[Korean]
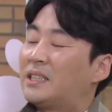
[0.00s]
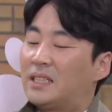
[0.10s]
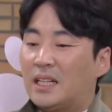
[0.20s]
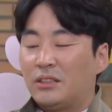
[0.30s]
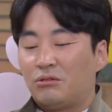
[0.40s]

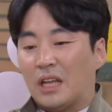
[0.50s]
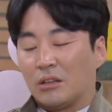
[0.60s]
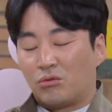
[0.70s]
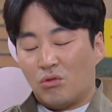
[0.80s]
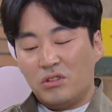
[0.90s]
시간도 다
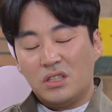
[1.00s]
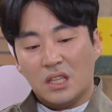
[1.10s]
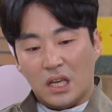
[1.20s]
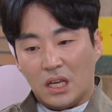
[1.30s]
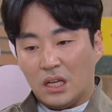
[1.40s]

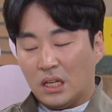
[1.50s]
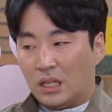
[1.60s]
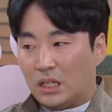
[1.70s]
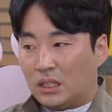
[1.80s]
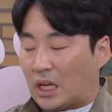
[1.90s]
돈인데
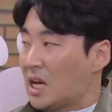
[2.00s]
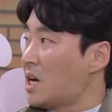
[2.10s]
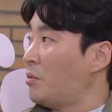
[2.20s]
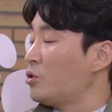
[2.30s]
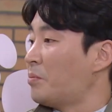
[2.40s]

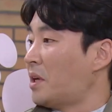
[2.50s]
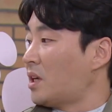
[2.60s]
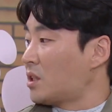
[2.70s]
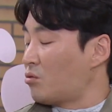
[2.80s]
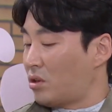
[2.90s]
자기가 먼저
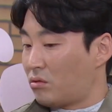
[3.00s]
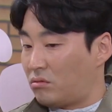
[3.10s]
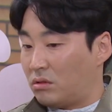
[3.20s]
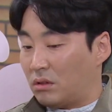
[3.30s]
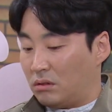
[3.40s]
만나자고
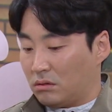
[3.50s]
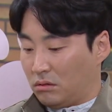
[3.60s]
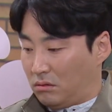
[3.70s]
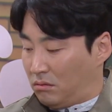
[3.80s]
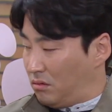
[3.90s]
해놓고
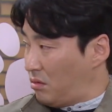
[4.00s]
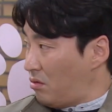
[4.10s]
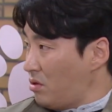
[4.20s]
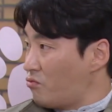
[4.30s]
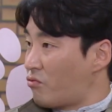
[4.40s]

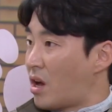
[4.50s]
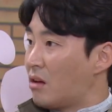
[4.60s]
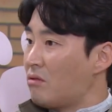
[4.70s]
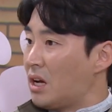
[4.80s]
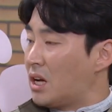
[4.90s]
형님 왜
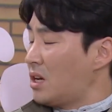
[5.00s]
안 와?